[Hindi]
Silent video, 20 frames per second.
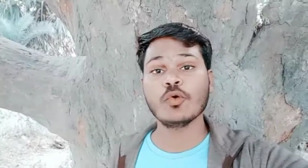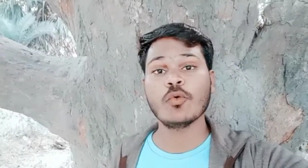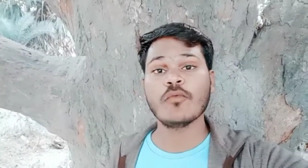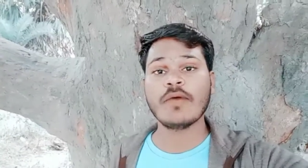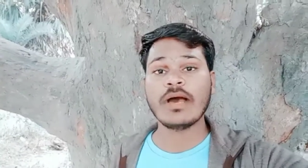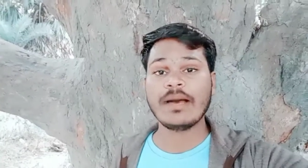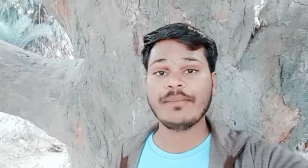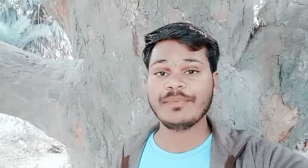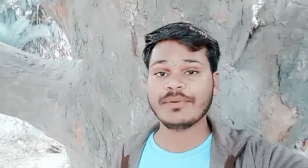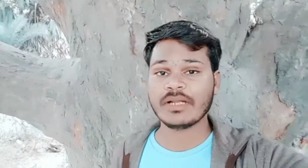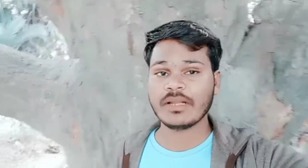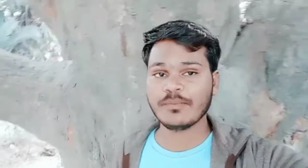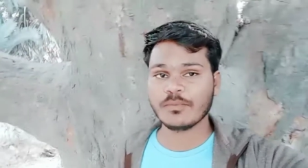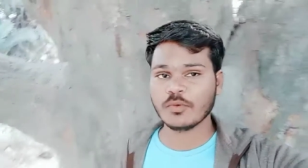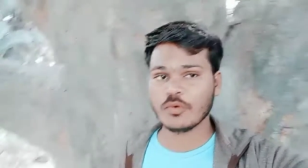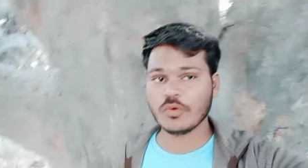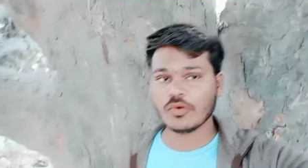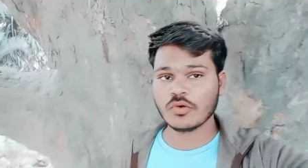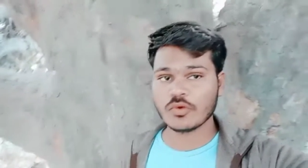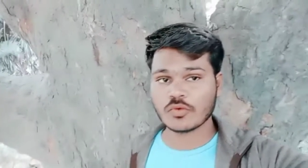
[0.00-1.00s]
यहाँ पर
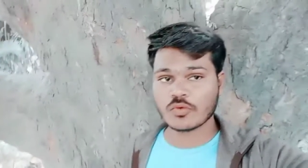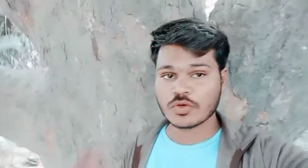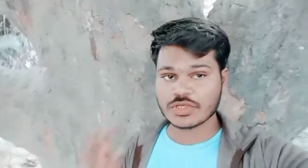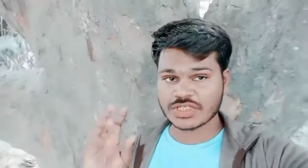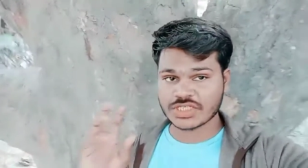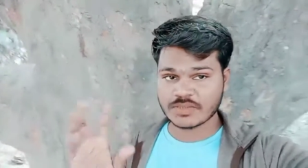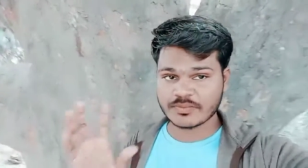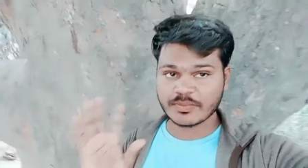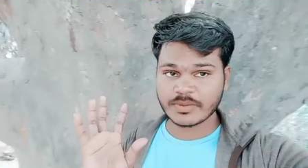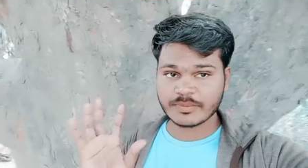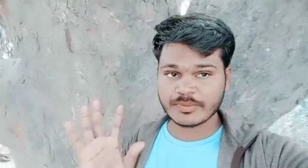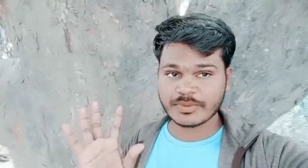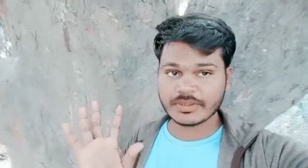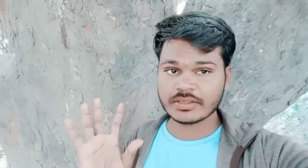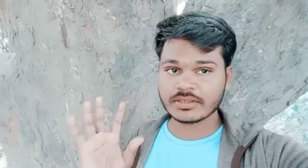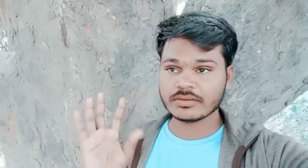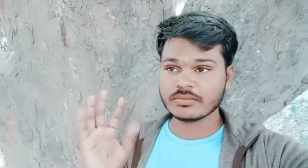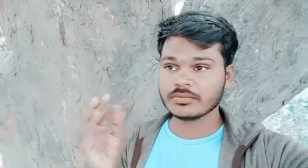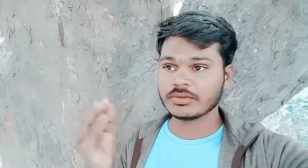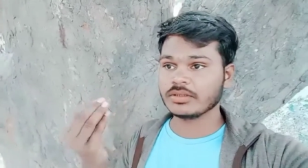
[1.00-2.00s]
आपको क्वेश्चन पेपर
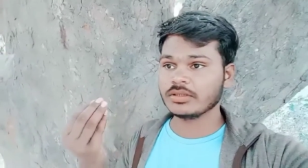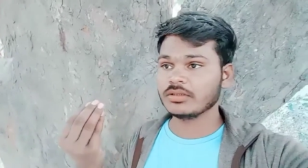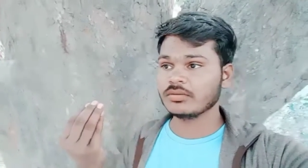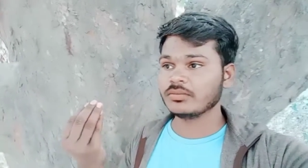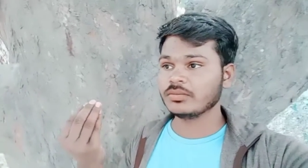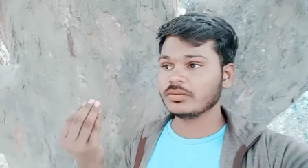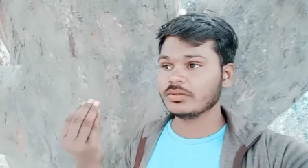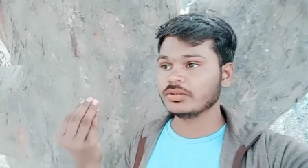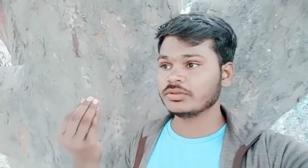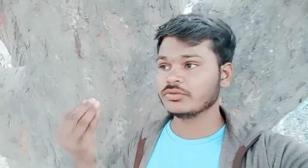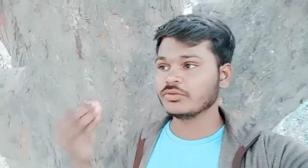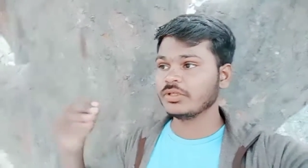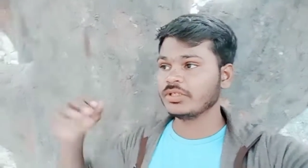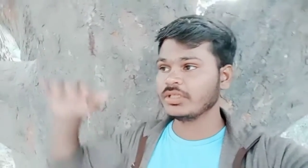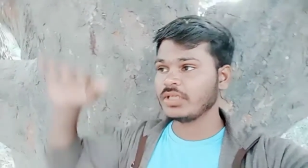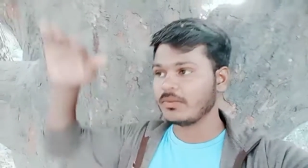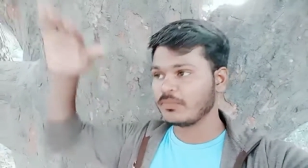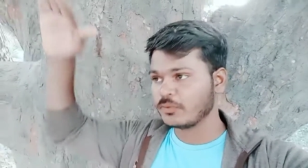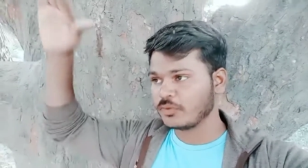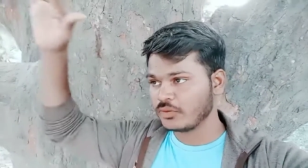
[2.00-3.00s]
मतलब जो है
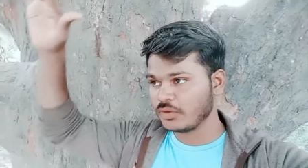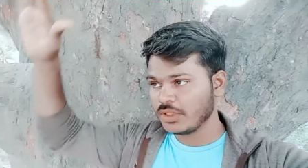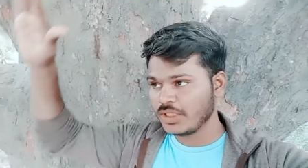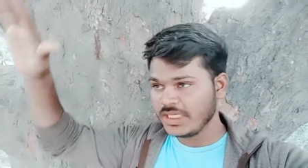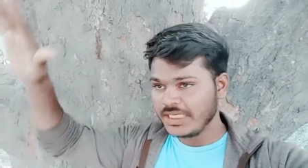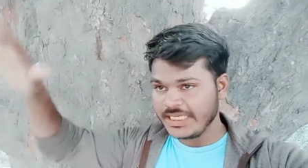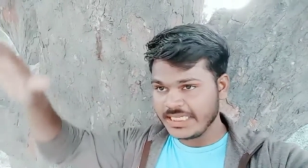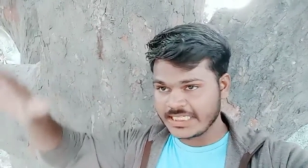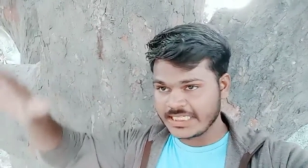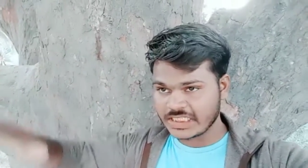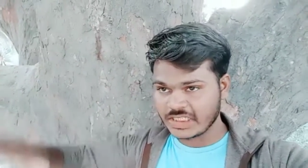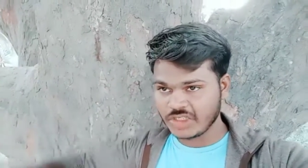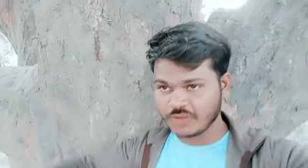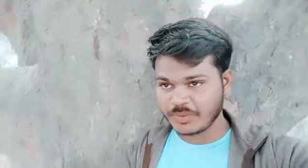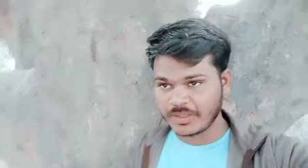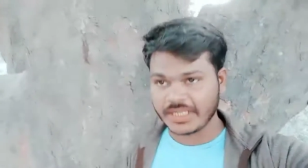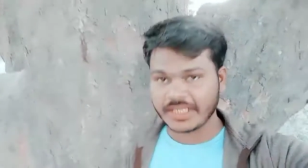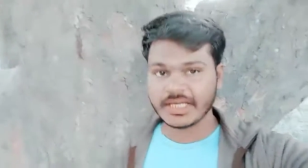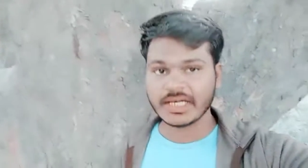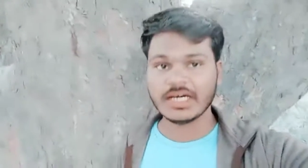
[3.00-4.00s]
कि आपको स्क्रीन
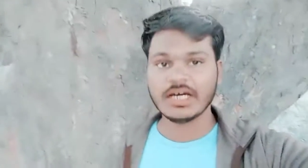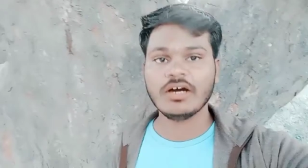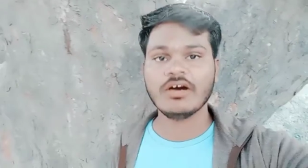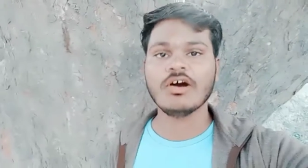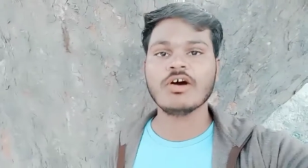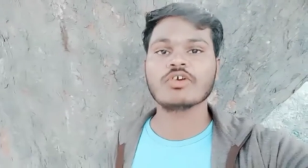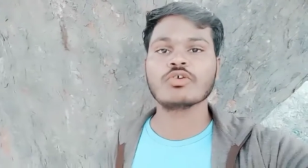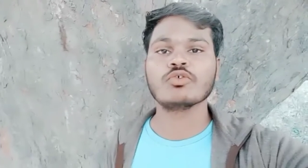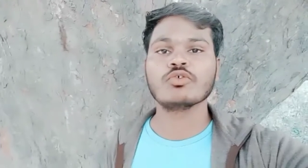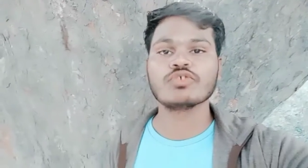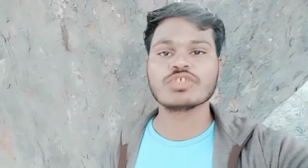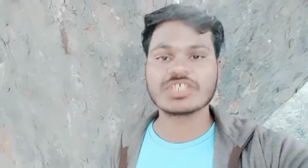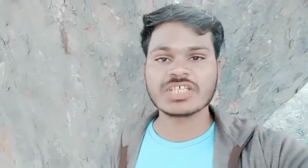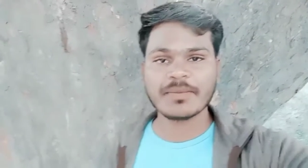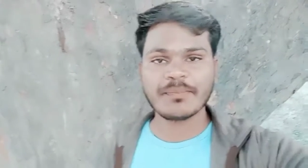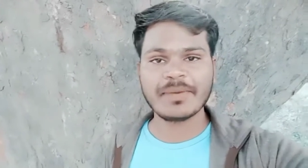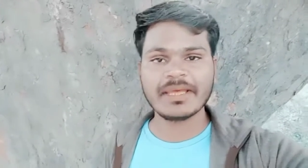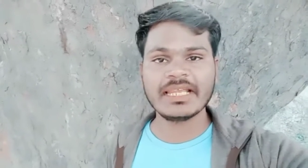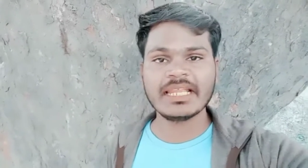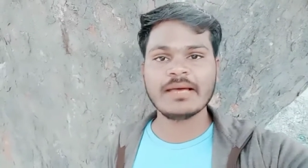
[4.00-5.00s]
पर आएगा और उससे
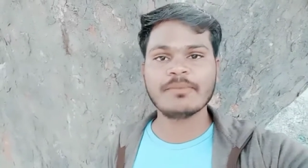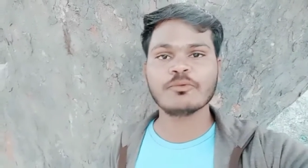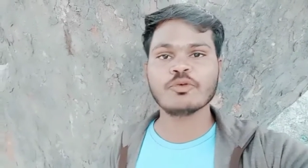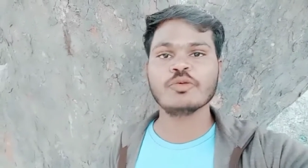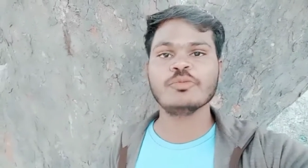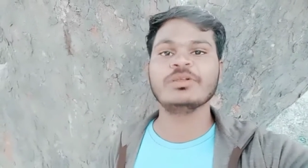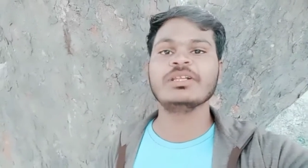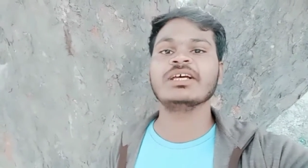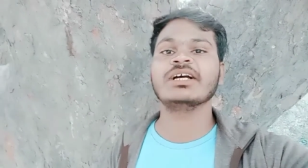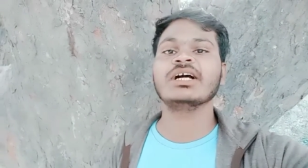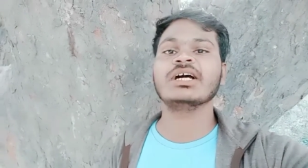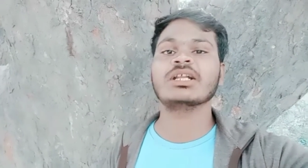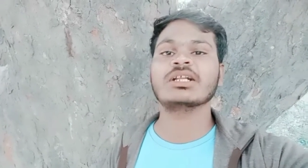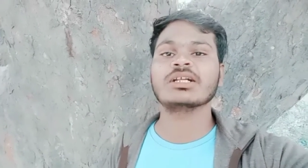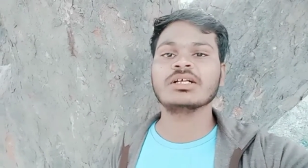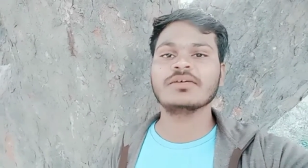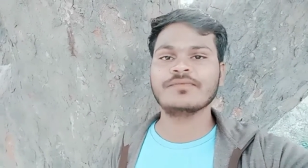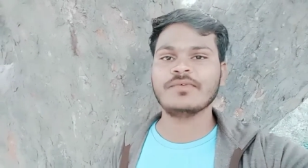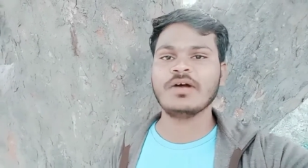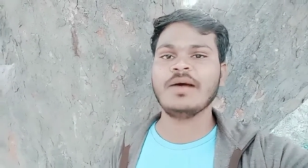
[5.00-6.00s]
पहले आपको मिलेगा
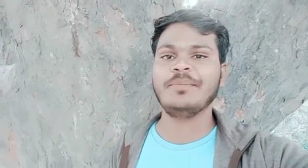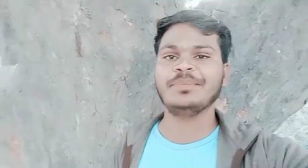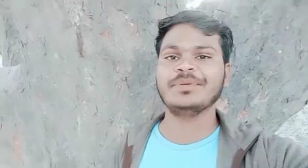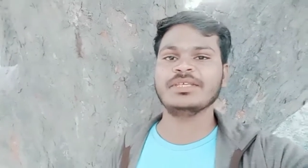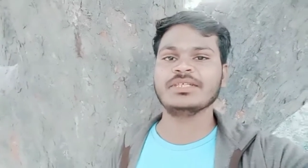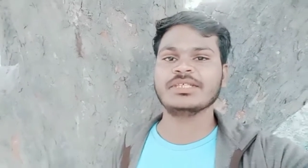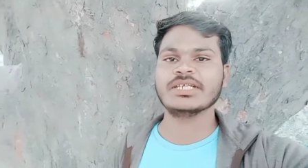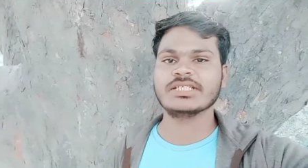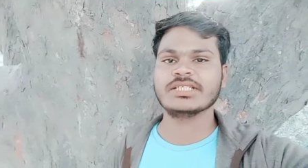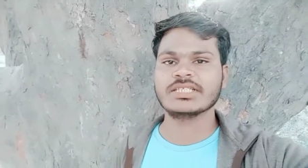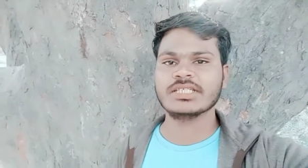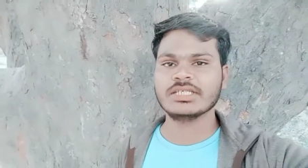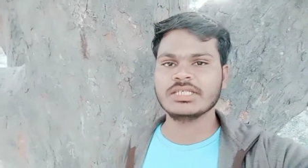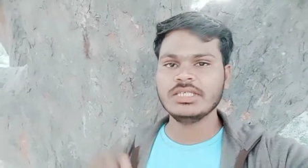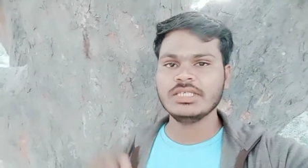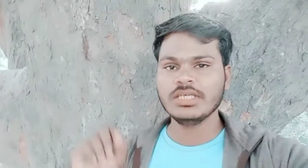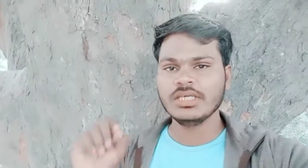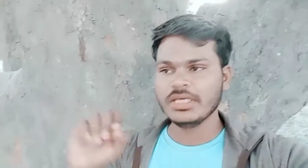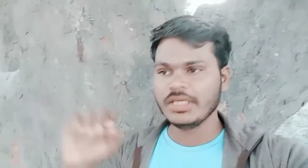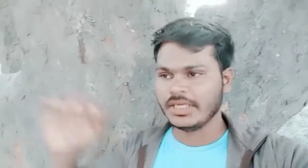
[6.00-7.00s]
रफ़ कॉपी जैसे कि
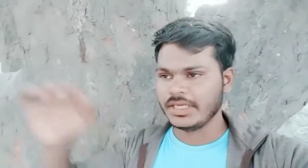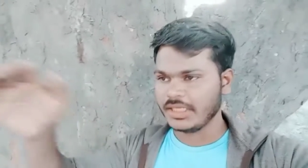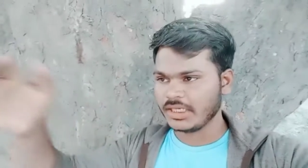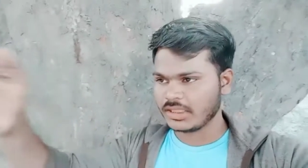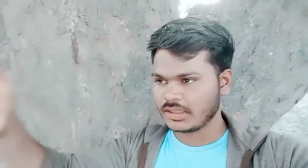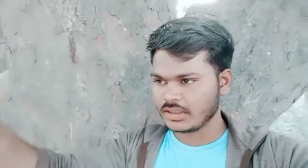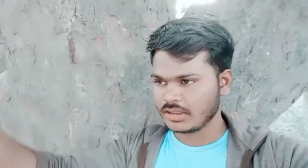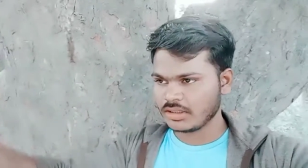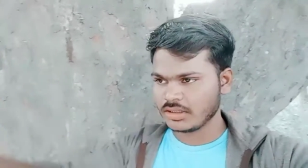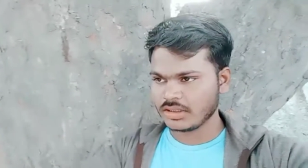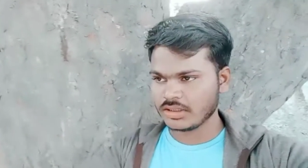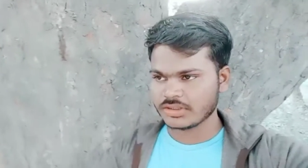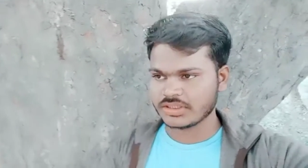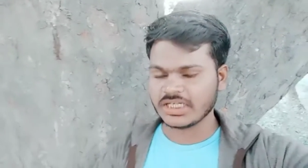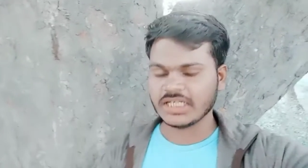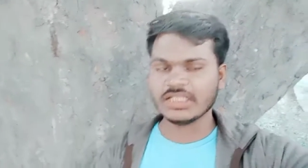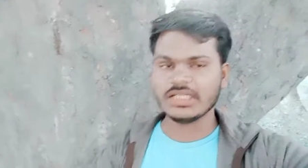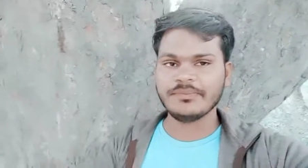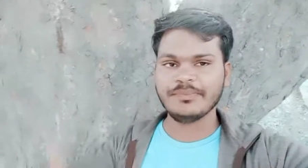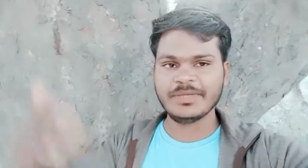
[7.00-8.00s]
एक
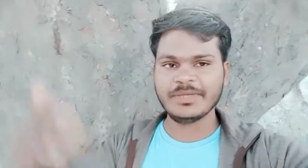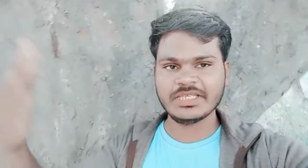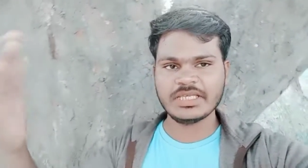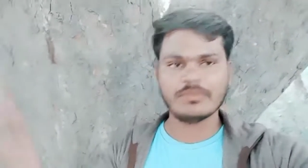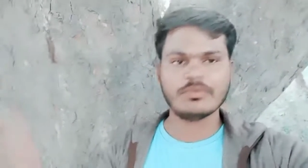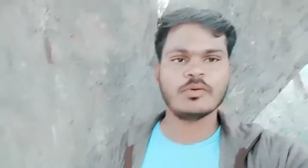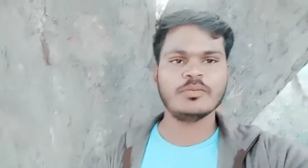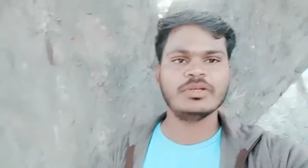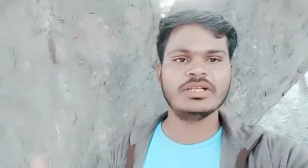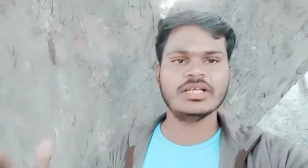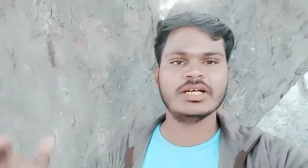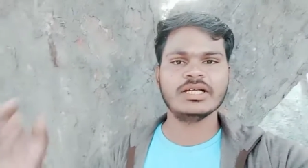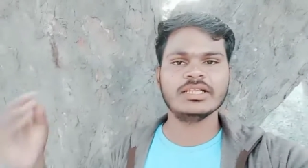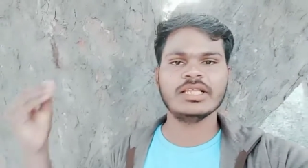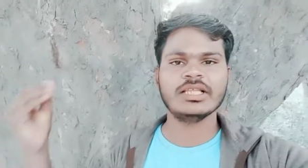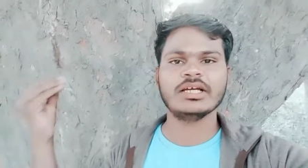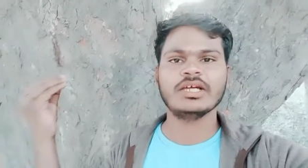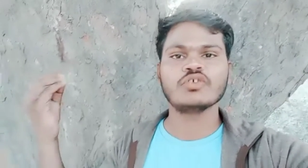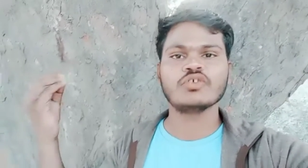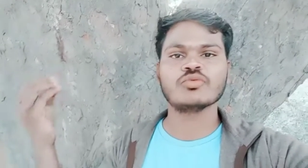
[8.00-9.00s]
सादा पेज आपको मिलेगा
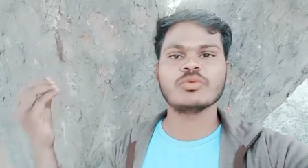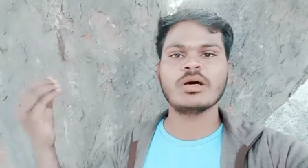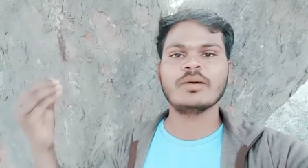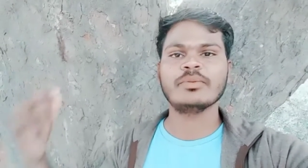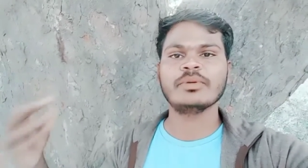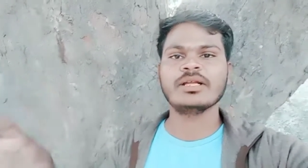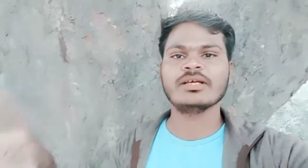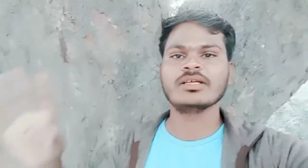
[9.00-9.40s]
ताकि उस पर अपना